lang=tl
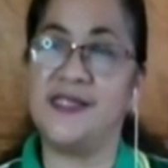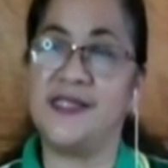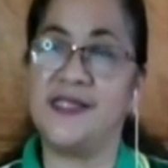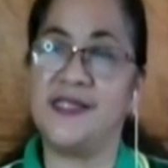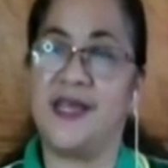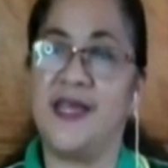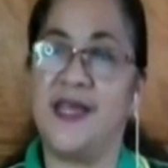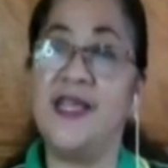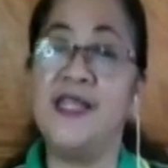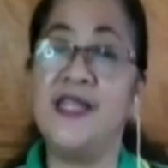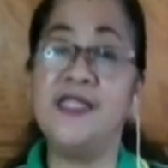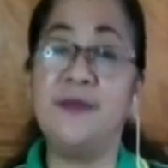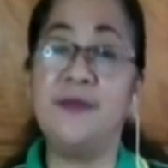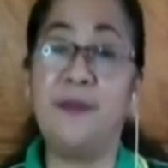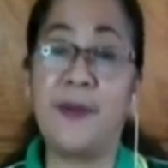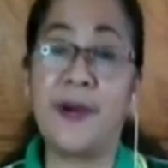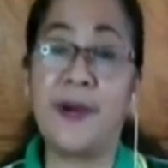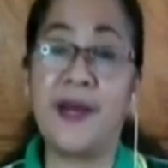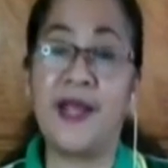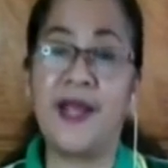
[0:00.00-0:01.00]

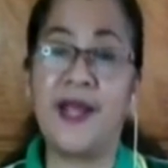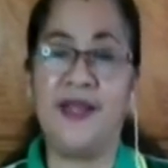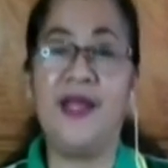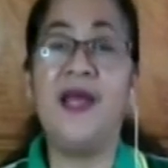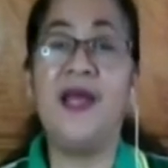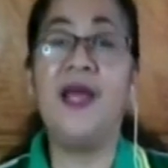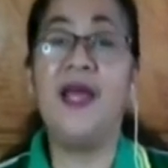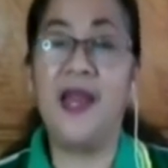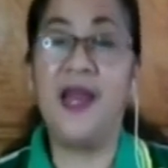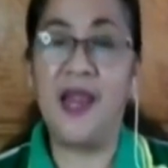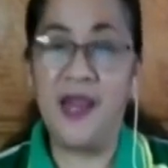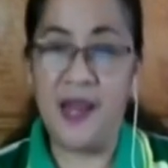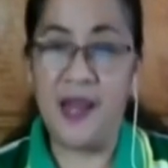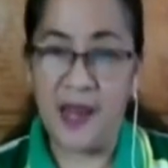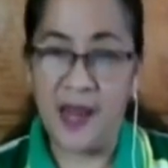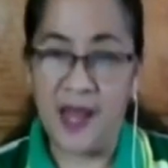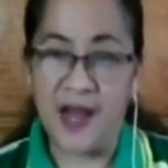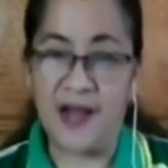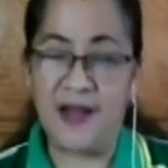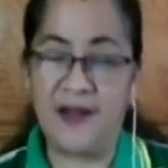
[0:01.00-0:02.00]
spread
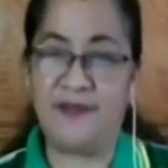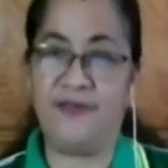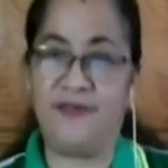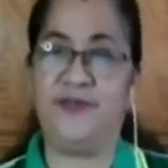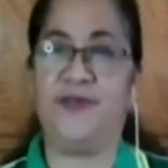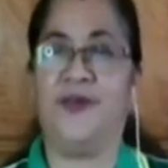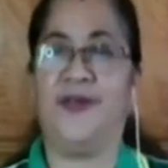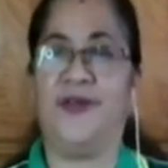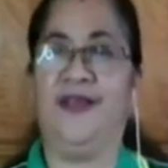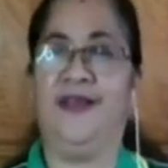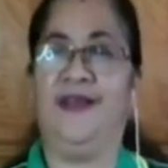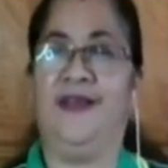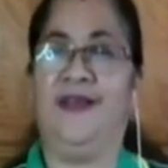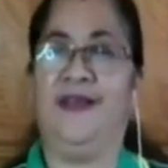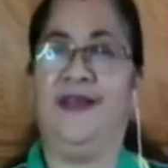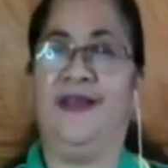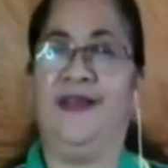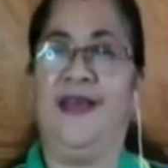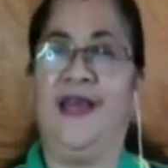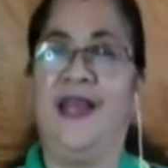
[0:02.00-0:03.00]
love.
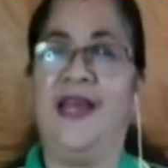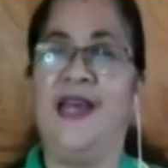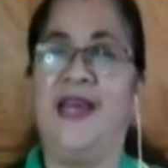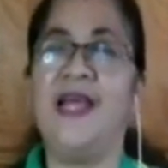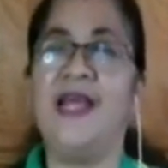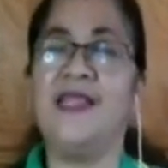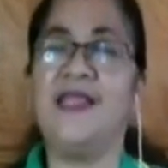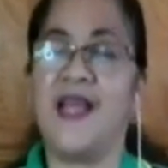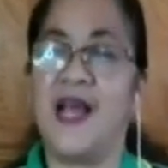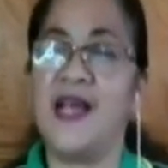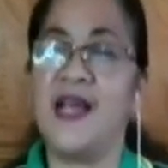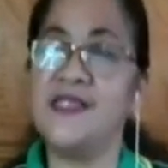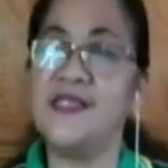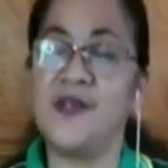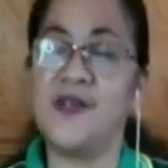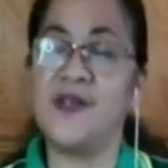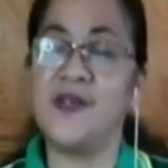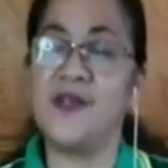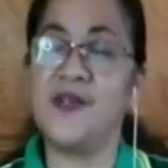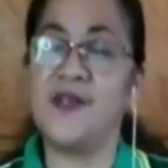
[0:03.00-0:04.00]
Let us
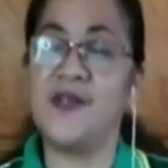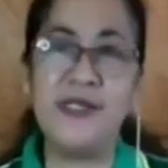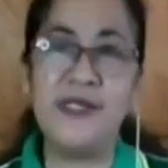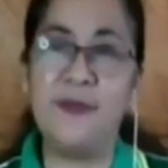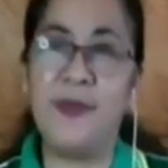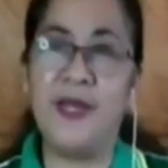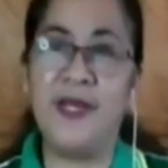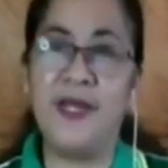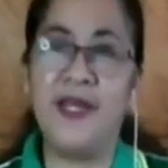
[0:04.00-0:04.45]
always be